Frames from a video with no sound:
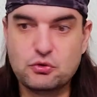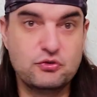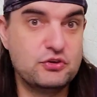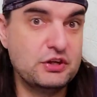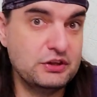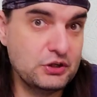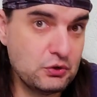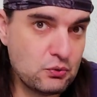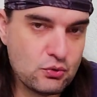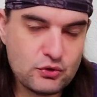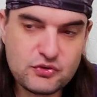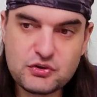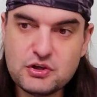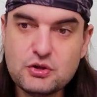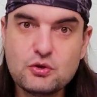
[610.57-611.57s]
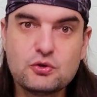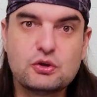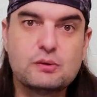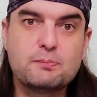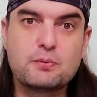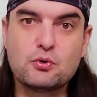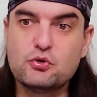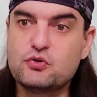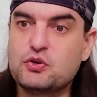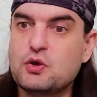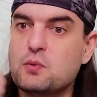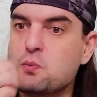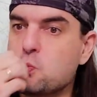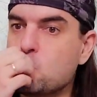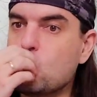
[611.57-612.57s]
Вот за такую цену это
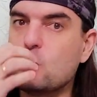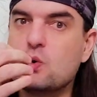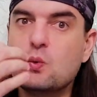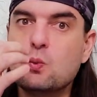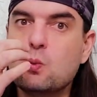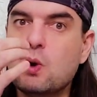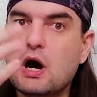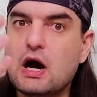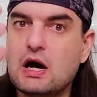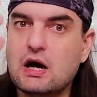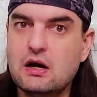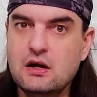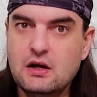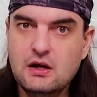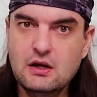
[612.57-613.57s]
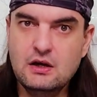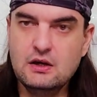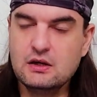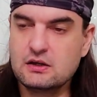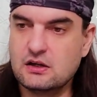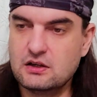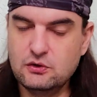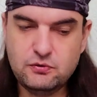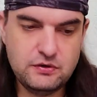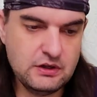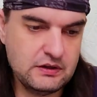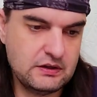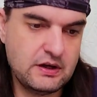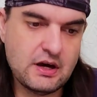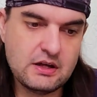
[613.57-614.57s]
просто вах
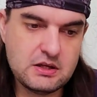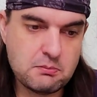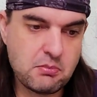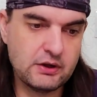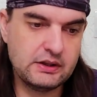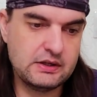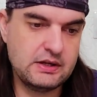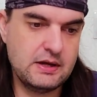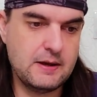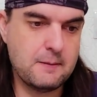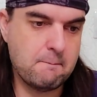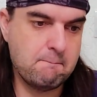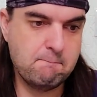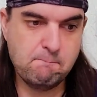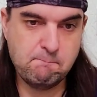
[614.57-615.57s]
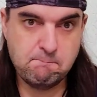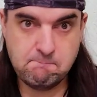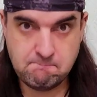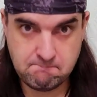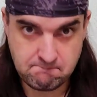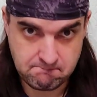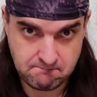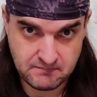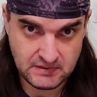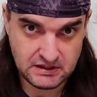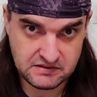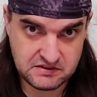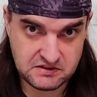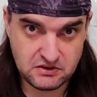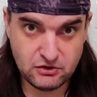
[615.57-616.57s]
конфетки, а не батареи.
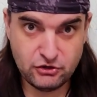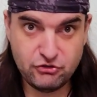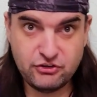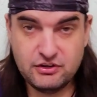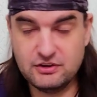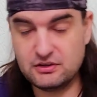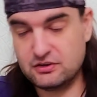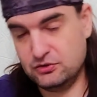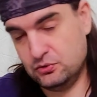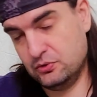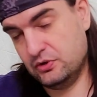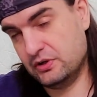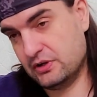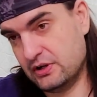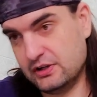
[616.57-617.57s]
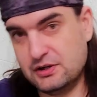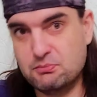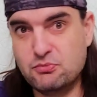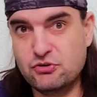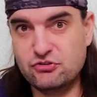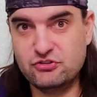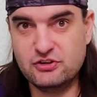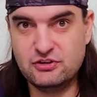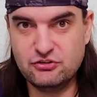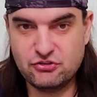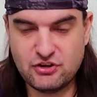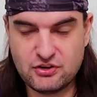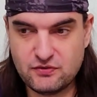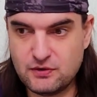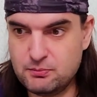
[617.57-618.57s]
Ссылочки на которые, как обычно,
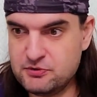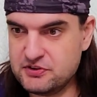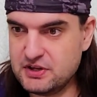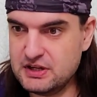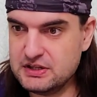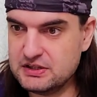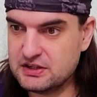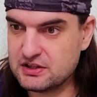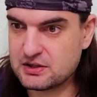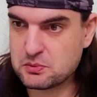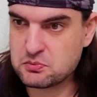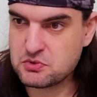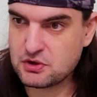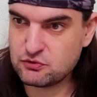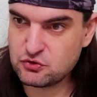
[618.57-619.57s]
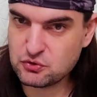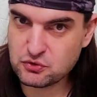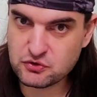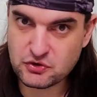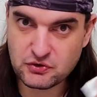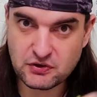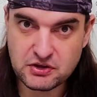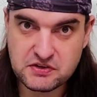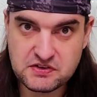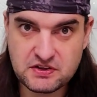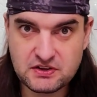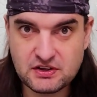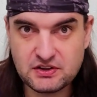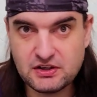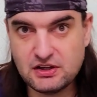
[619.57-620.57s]
лежат в описании. На этом у меня все. Оставайтесь
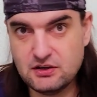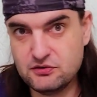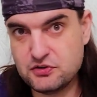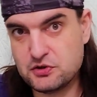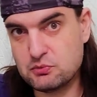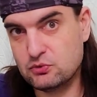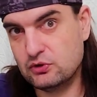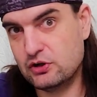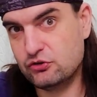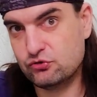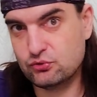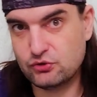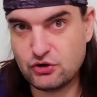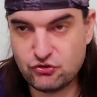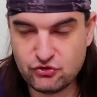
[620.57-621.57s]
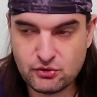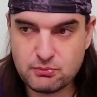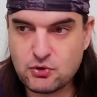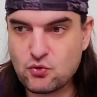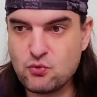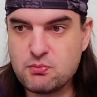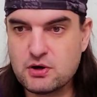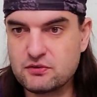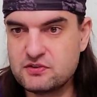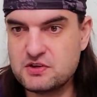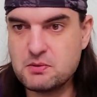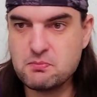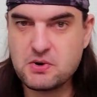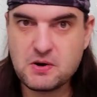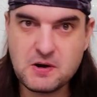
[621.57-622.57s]
на канале. Всем удачи, удачных покупок.
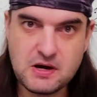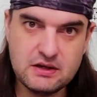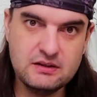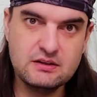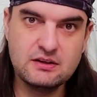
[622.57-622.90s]
Всем пока.